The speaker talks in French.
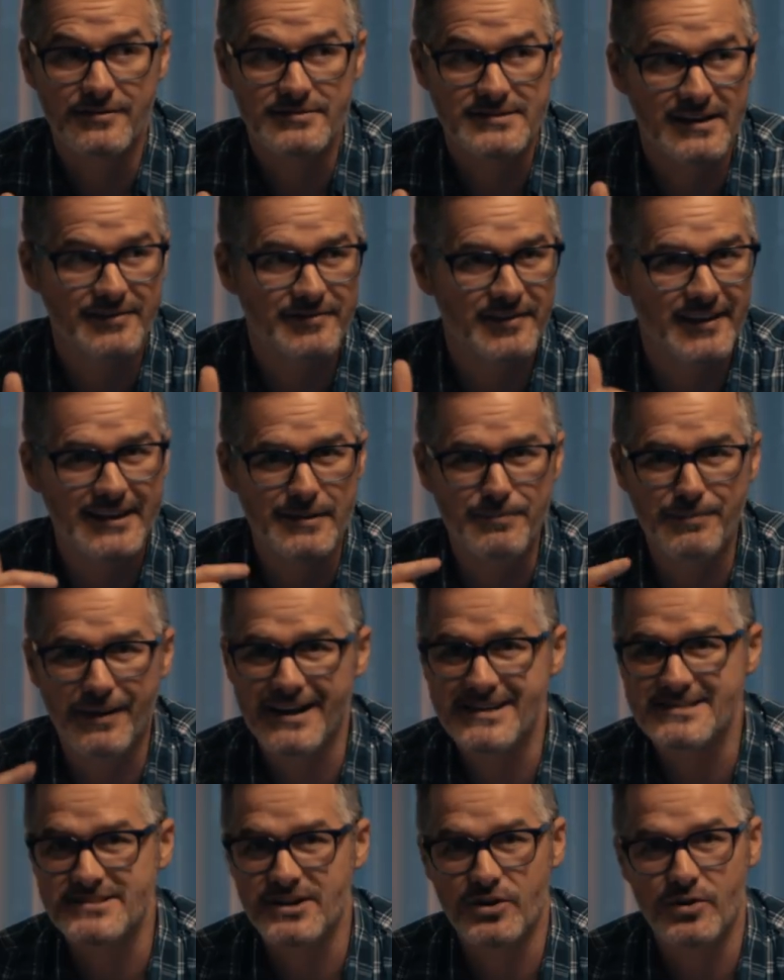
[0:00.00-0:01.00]
Vous allez faire des
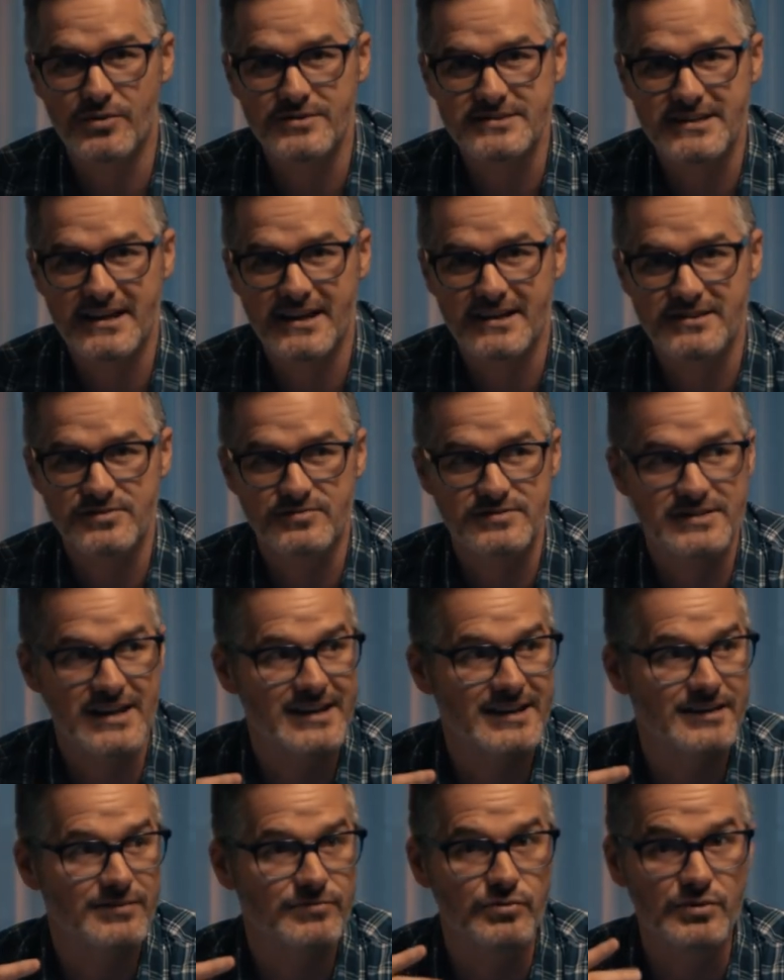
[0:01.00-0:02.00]
prises de conscience, vous
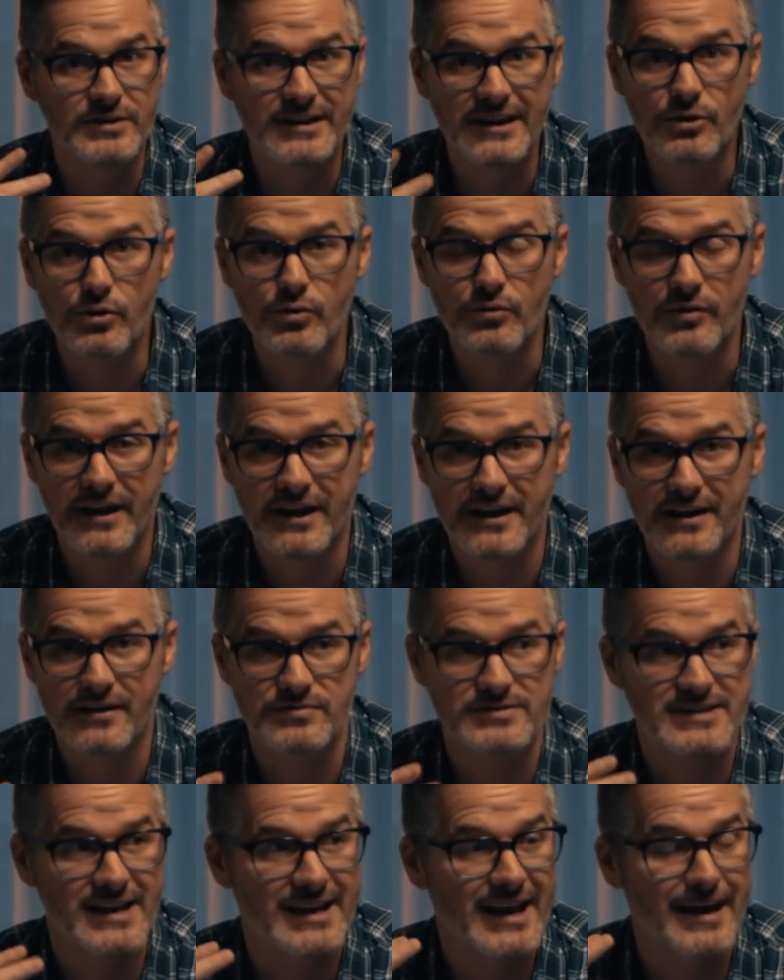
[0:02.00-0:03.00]
allez vous découvrir,
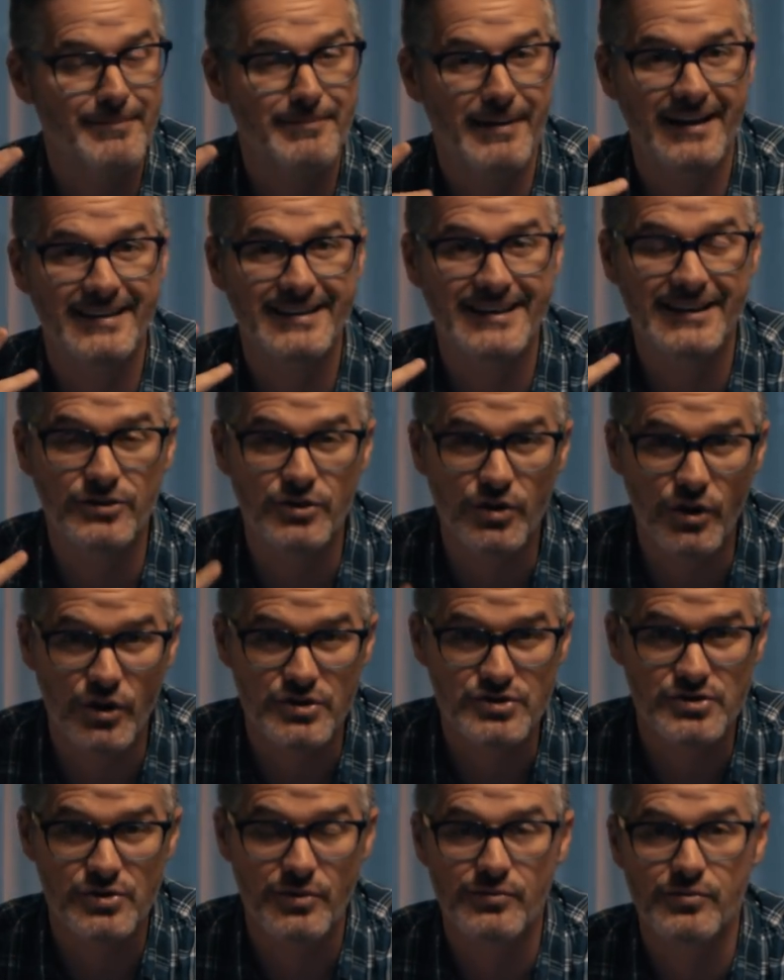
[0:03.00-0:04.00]
vous allez apprendre des
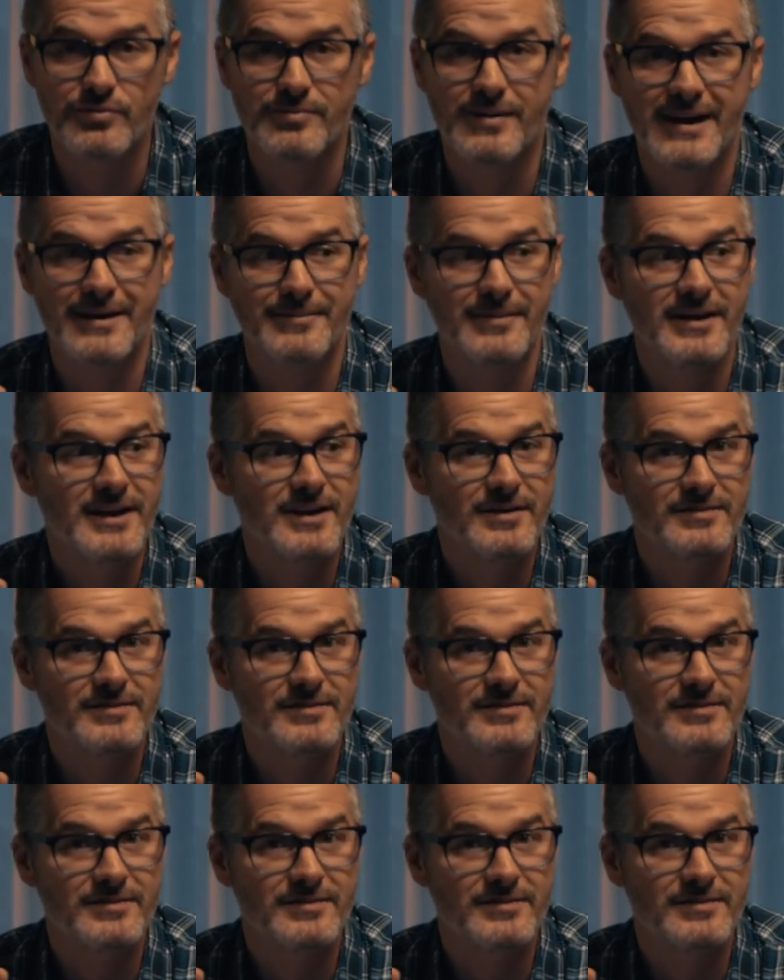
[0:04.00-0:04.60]
trucs sur vous-même,